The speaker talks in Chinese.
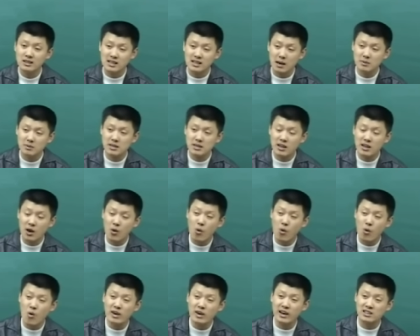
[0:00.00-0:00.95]
咱们现在
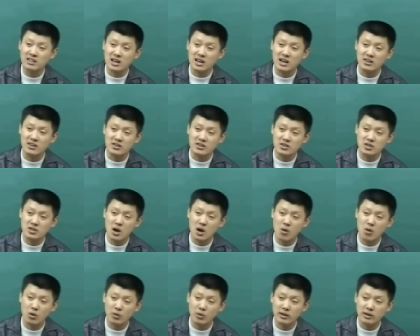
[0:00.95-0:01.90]
工业产值
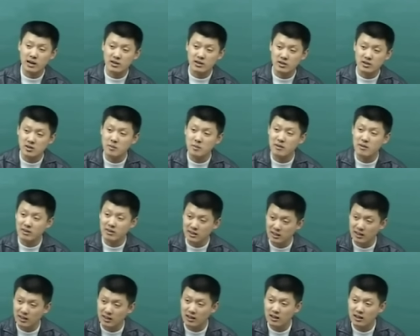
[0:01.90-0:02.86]
超过农业产值是没问
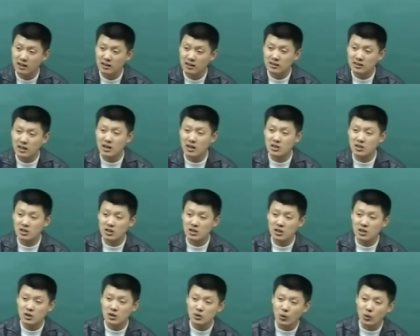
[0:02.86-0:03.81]
题了，但
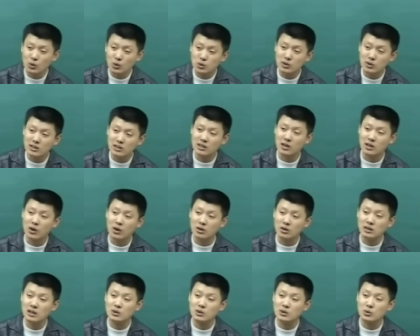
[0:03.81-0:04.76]
是农村人口
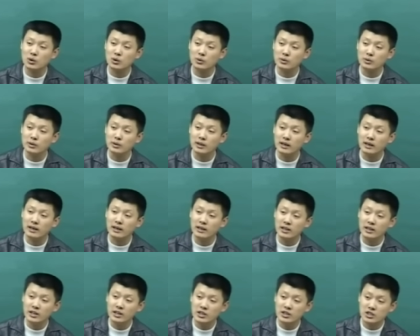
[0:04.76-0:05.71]
仍然多于
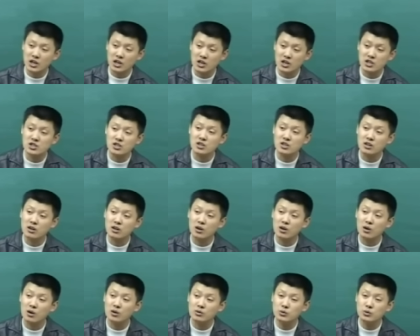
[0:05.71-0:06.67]
城市人
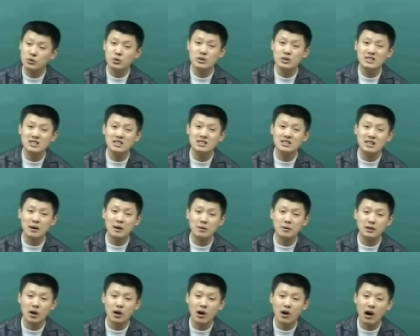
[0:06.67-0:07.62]
口。预计咱
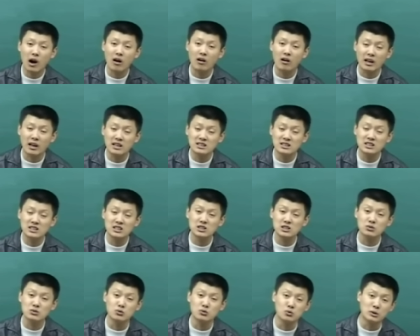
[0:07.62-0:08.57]
们到二零
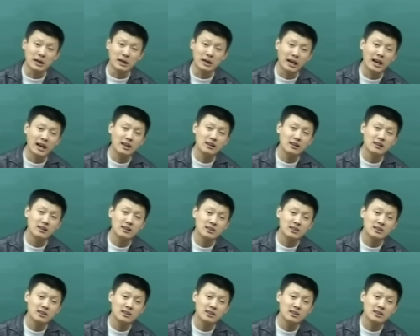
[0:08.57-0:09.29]
四五年